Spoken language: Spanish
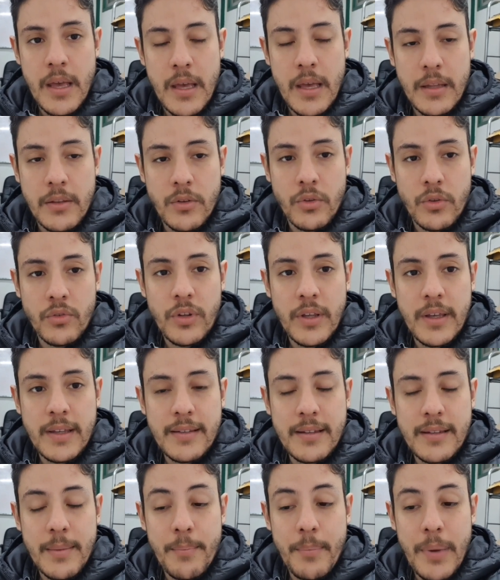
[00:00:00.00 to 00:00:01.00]

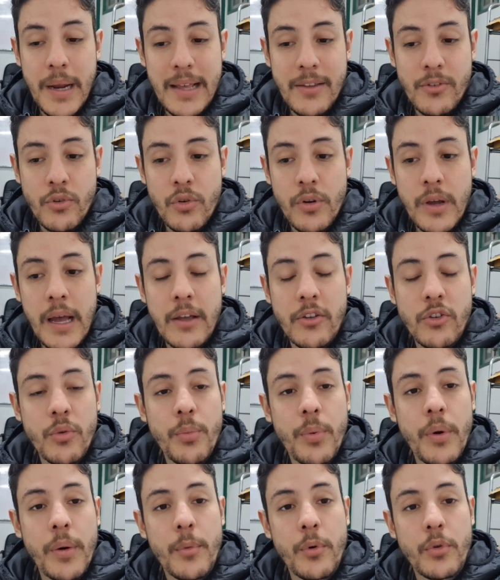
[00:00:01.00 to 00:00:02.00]
Entonces, para esos casos
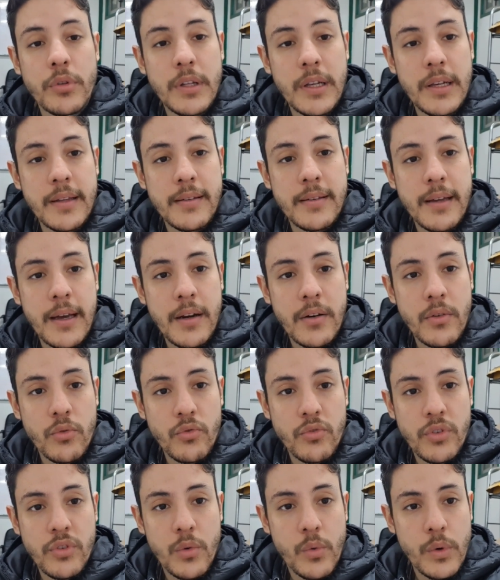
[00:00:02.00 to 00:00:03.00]
podemos utilizar
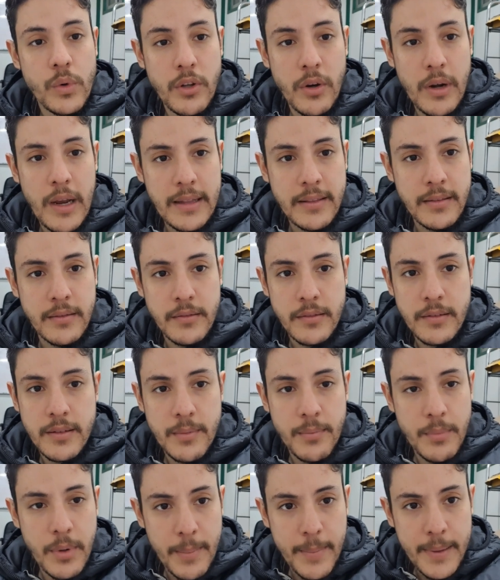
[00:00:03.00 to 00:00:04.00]
un circuito LED,
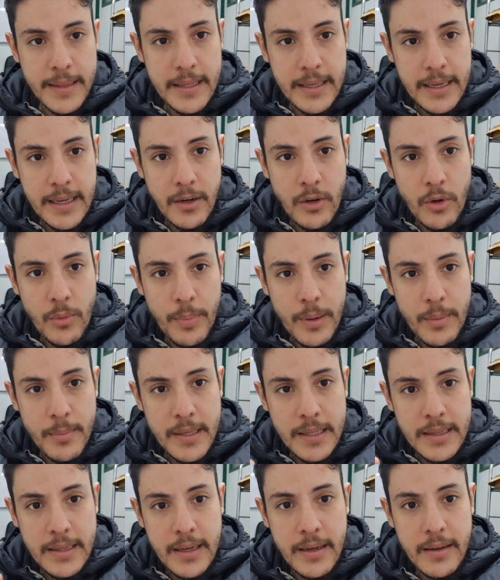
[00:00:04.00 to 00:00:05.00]
simplemente que nos
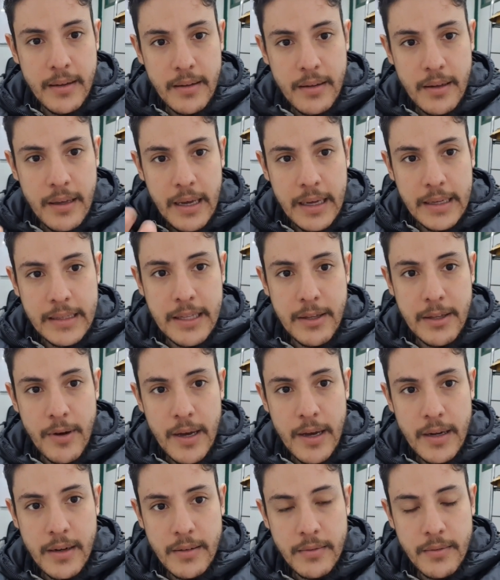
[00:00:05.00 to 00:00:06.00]
permita
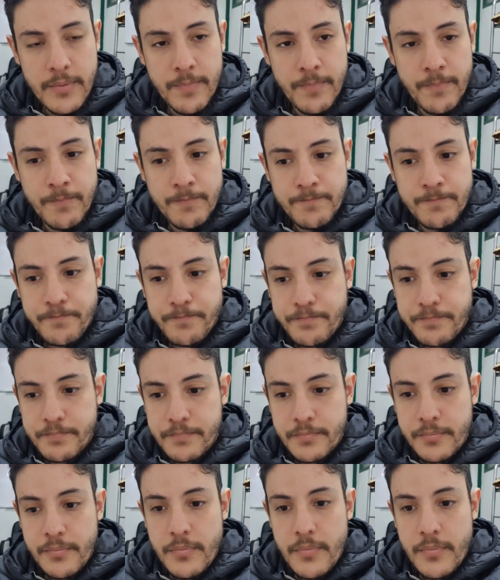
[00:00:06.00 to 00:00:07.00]
activar
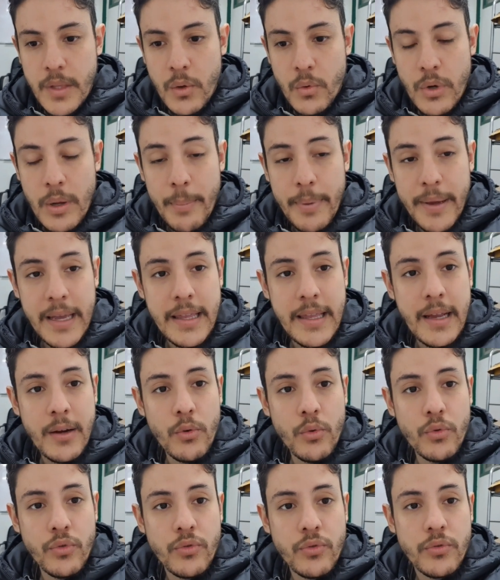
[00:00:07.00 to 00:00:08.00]
una pequeña
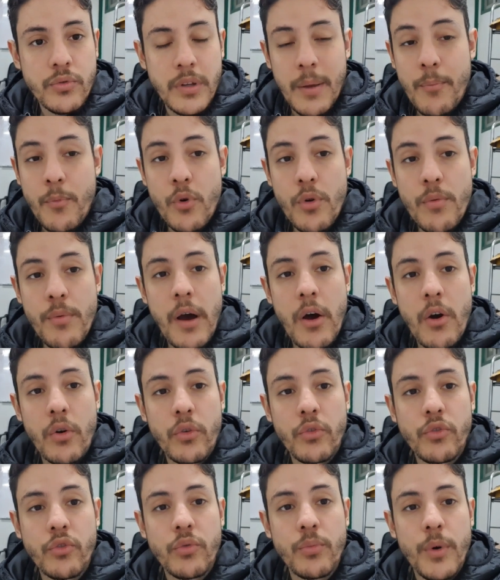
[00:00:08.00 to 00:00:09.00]
luz de muy
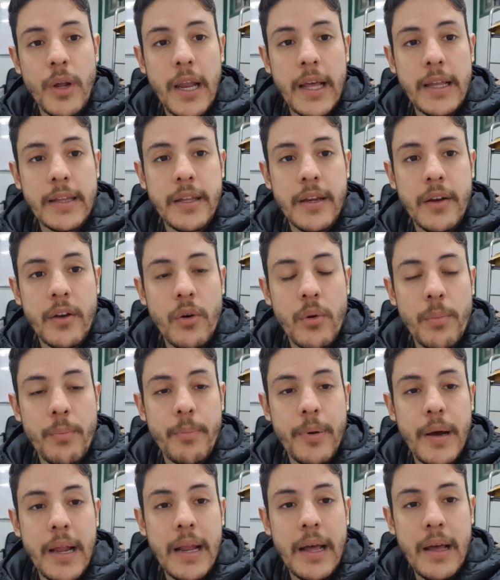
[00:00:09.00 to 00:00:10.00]
bajo consumo
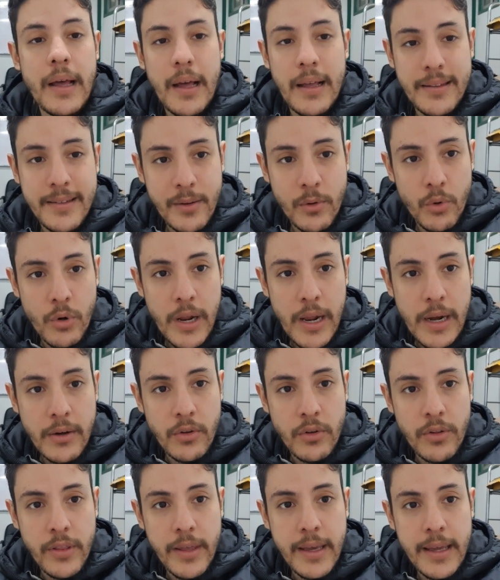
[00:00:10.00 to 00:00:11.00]
eléctrico para
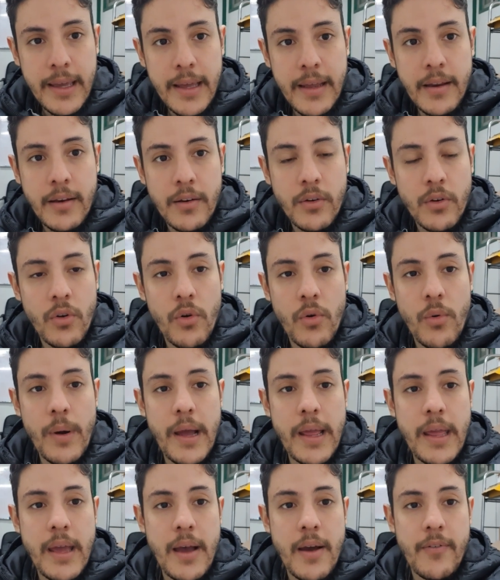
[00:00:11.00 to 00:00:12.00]
asegurarnos de que no
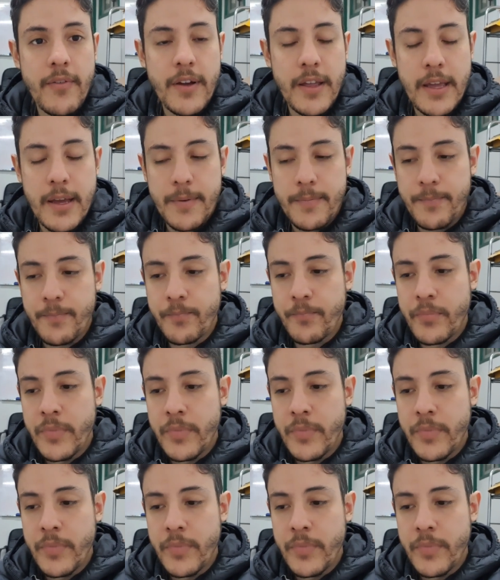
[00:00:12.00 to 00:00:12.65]
vaya a fallar.